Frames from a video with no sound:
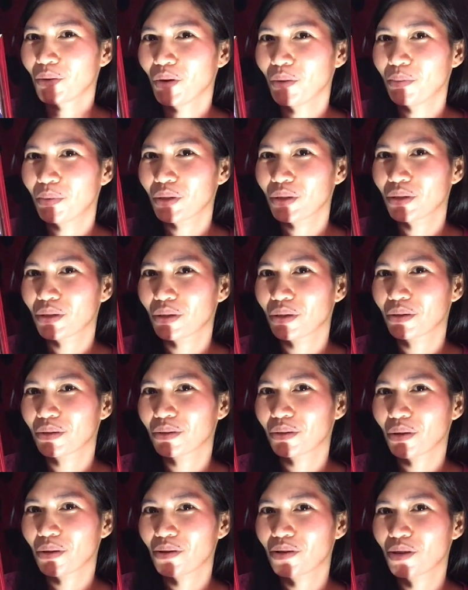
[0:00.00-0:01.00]
Gwapo pa siya.
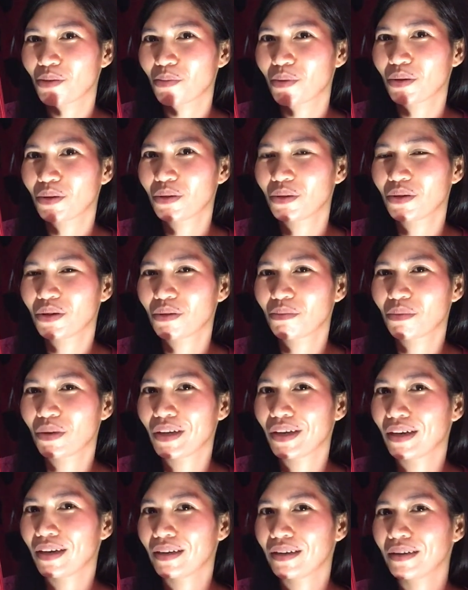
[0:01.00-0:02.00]
Sexy pa yun yung
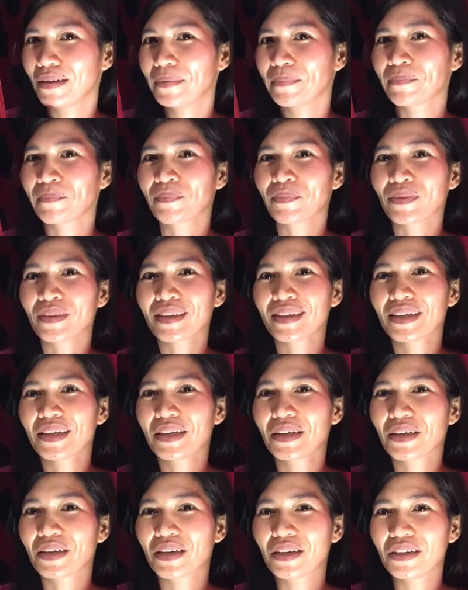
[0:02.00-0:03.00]
bayhana.
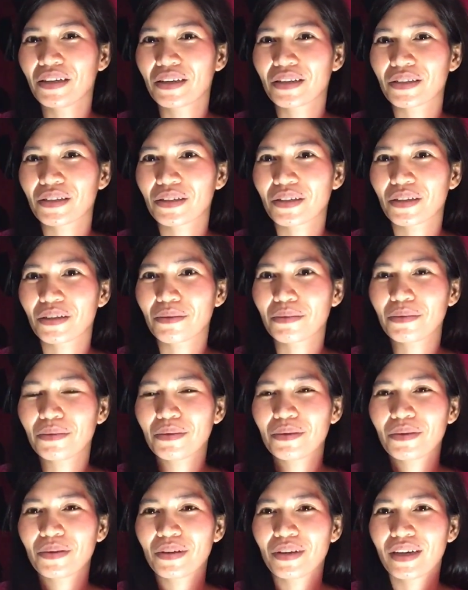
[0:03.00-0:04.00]
Kana siya. Oh.
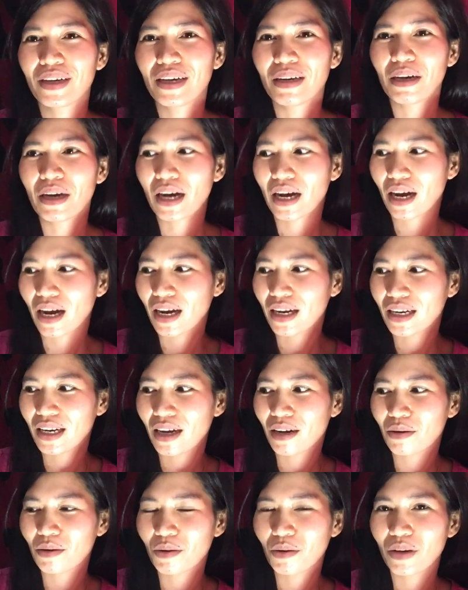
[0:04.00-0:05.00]
Kani
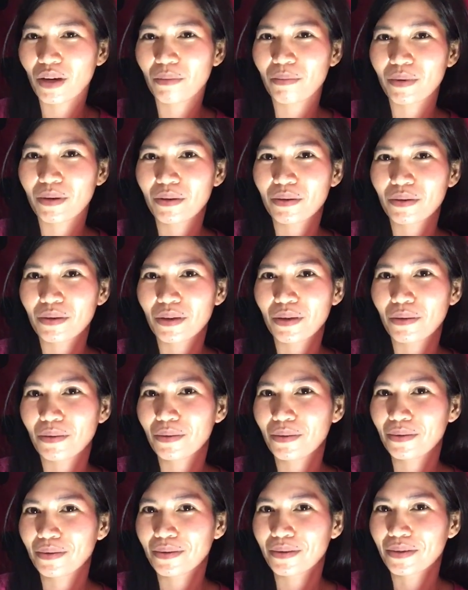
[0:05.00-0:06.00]
ako wala pa dong nung.